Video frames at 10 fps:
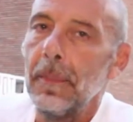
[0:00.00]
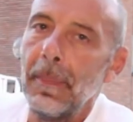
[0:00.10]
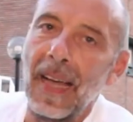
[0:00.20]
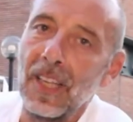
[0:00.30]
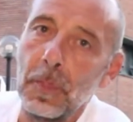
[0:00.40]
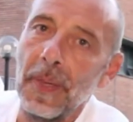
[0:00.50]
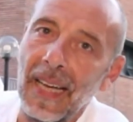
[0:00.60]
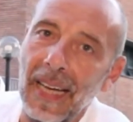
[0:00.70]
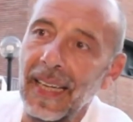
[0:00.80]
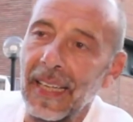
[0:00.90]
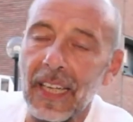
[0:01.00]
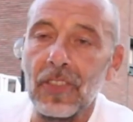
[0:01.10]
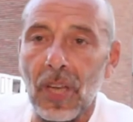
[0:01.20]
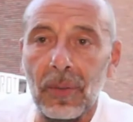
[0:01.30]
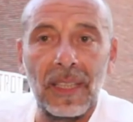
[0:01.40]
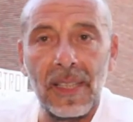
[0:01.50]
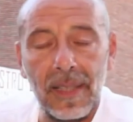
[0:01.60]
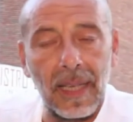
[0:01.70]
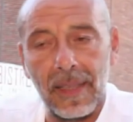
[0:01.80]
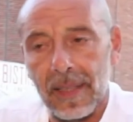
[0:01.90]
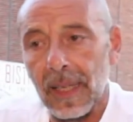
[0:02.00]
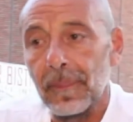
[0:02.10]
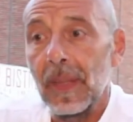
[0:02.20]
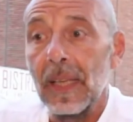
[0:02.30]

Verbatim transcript: ma è spiegare che c'è una distanza.